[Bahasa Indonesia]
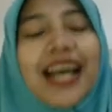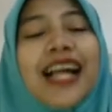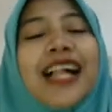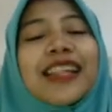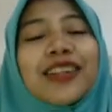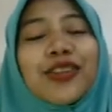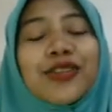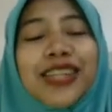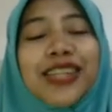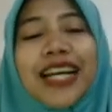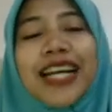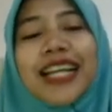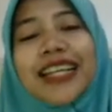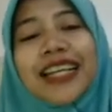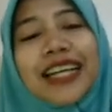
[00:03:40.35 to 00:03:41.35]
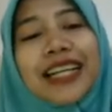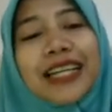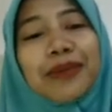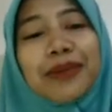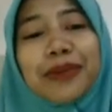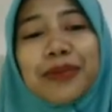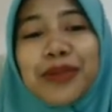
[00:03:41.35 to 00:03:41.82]
tentunya kalian akan
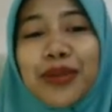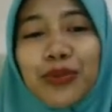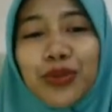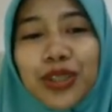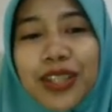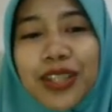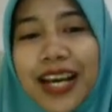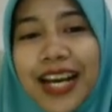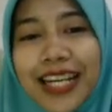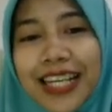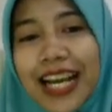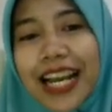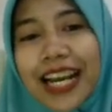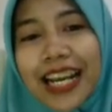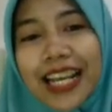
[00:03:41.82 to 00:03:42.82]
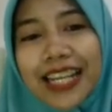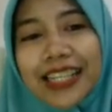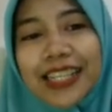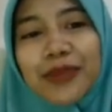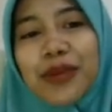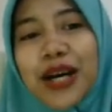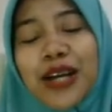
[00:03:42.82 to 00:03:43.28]
dapat menyebutkan alat
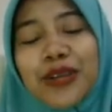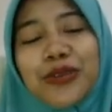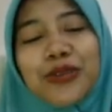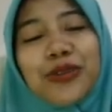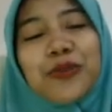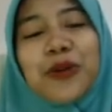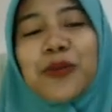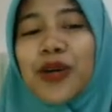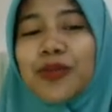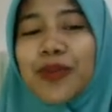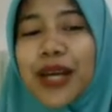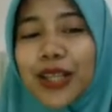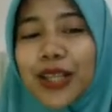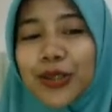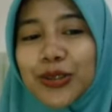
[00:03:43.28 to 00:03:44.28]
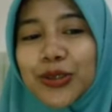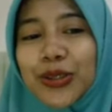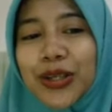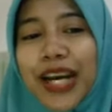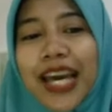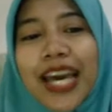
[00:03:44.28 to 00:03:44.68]
dan bahan untuk membuat patung.